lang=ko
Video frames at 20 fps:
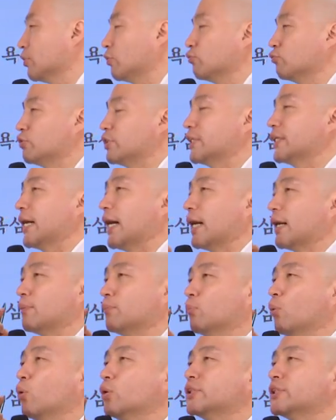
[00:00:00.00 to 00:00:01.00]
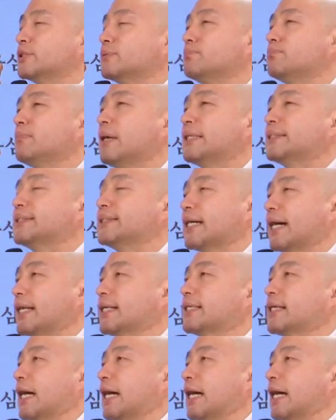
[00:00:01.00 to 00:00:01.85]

우리가 모습만 잘